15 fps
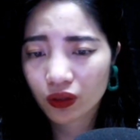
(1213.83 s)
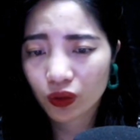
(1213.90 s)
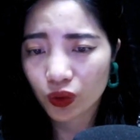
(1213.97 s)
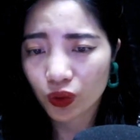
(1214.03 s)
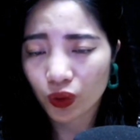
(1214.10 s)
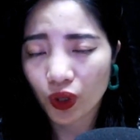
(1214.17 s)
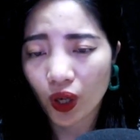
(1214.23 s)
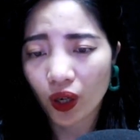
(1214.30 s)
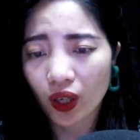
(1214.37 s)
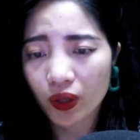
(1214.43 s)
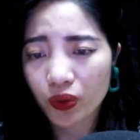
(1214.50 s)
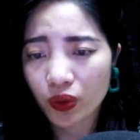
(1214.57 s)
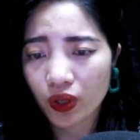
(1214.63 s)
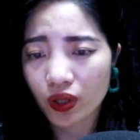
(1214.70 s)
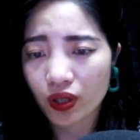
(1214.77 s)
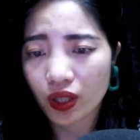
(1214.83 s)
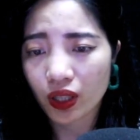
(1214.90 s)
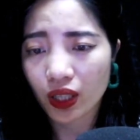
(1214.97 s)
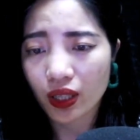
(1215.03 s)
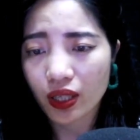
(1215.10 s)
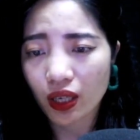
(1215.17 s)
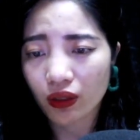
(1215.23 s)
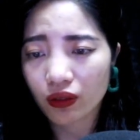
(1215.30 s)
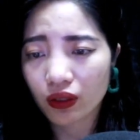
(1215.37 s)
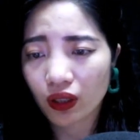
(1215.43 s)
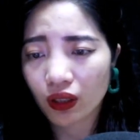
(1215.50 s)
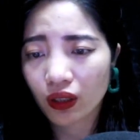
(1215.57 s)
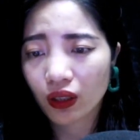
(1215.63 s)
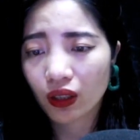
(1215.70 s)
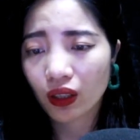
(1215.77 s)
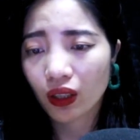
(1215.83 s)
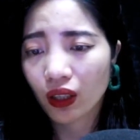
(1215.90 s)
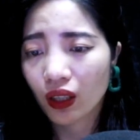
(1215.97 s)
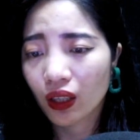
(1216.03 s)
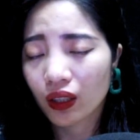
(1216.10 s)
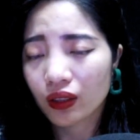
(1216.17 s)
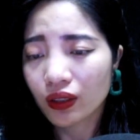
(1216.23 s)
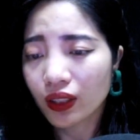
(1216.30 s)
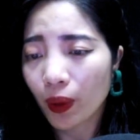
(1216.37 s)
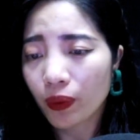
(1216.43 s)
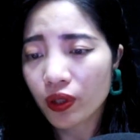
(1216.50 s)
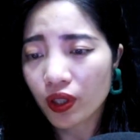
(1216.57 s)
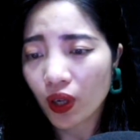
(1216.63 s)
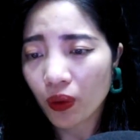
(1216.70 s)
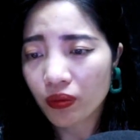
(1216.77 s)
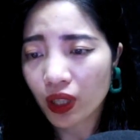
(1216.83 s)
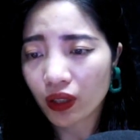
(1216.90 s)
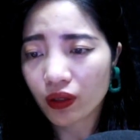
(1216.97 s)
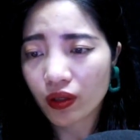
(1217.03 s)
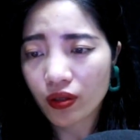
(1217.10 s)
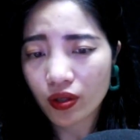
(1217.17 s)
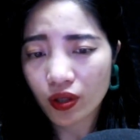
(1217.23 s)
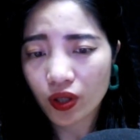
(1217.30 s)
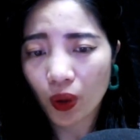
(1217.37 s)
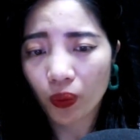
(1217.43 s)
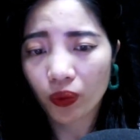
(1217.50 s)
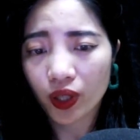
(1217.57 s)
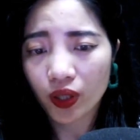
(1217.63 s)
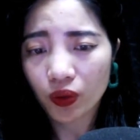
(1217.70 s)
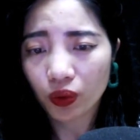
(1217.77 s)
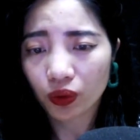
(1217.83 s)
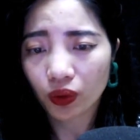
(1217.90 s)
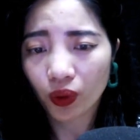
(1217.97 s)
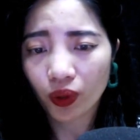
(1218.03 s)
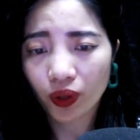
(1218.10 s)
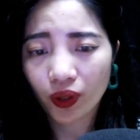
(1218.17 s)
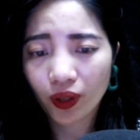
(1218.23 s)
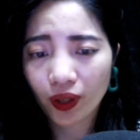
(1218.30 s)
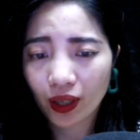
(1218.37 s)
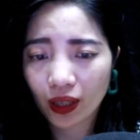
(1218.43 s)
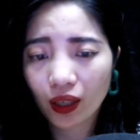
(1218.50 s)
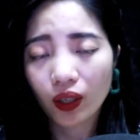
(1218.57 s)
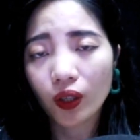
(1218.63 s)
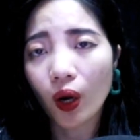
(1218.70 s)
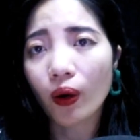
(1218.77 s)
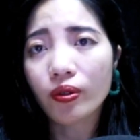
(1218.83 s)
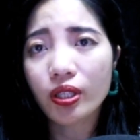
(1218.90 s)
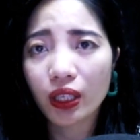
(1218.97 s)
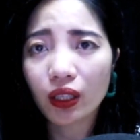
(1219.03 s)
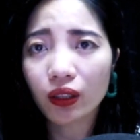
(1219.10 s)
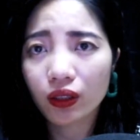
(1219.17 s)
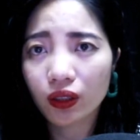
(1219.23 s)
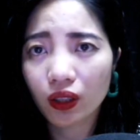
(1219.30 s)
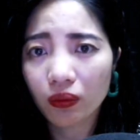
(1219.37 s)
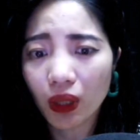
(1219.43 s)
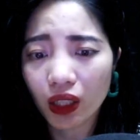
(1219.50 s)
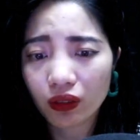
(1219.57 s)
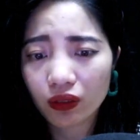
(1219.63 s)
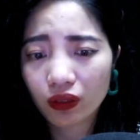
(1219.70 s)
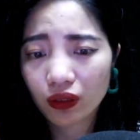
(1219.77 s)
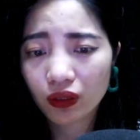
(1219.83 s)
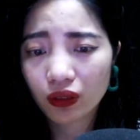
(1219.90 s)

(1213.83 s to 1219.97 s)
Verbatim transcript: Dù đó là chuyện gì đi chăng nữa Nếu như không nhận được sự đồng ý của tôi Đó chính là cưỡng bức